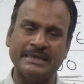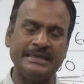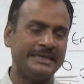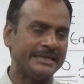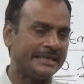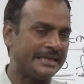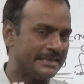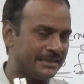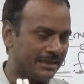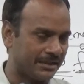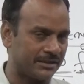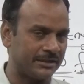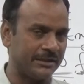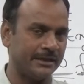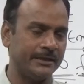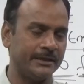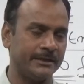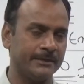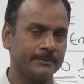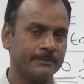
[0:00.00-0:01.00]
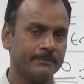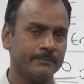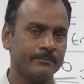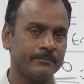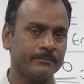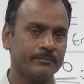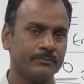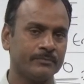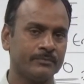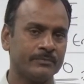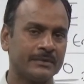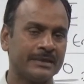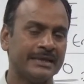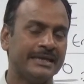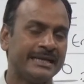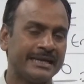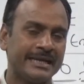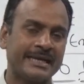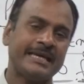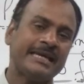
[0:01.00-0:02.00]
है लिखी जाती है
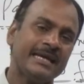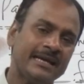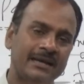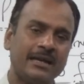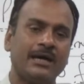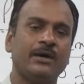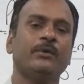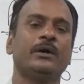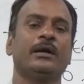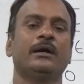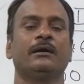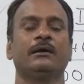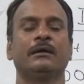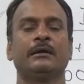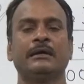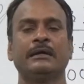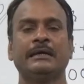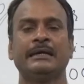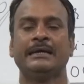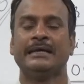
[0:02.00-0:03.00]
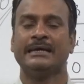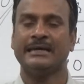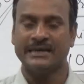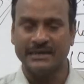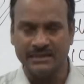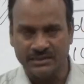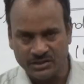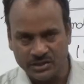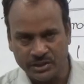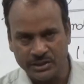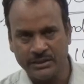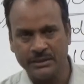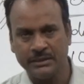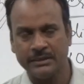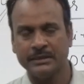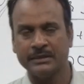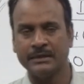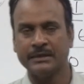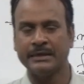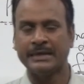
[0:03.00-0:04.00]
के अलावा हिंदी
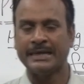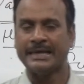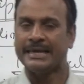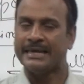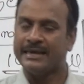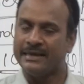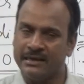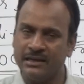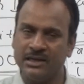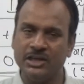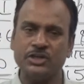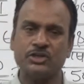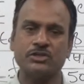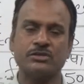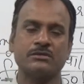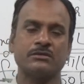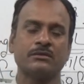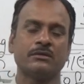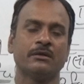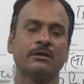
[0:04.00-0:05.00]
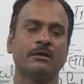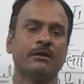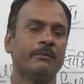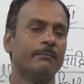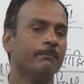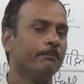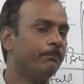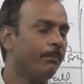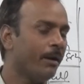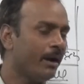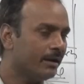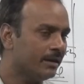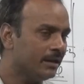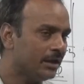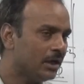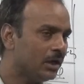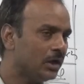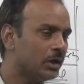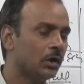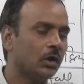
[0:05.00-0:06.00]
इंग्लिश
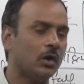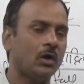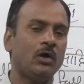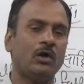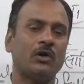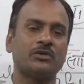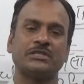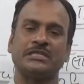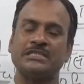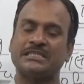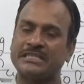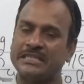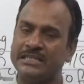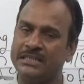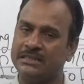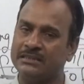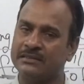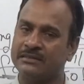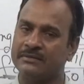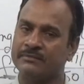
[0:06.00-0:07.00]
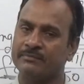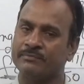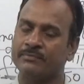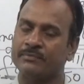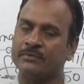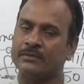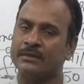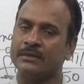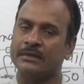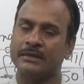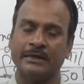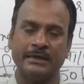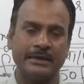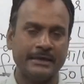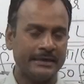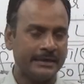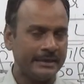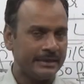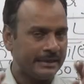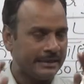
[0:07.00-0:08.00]
बांग्ला और संस्कृत
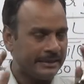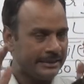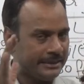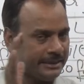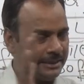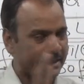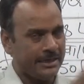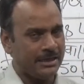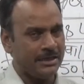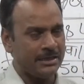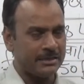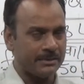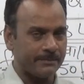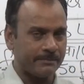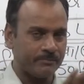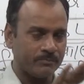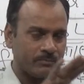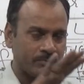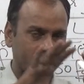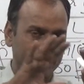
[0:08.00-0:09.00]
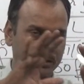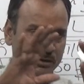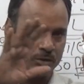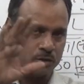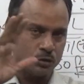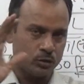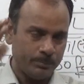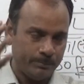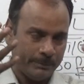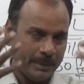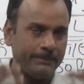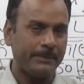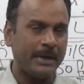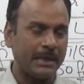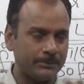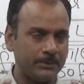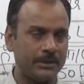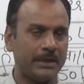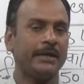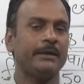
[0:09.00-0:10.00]
ये जो मैं
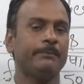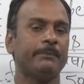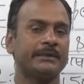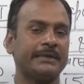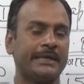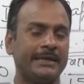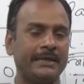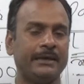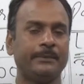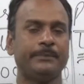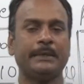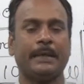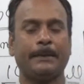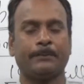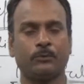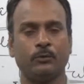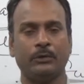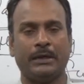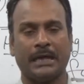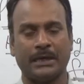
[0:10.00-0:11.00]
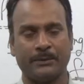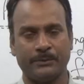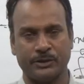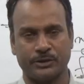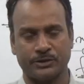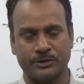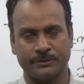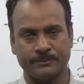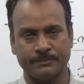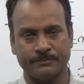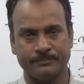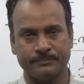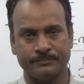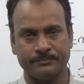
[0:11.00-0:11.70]
बात बताया अभी आपको लैंग्वेज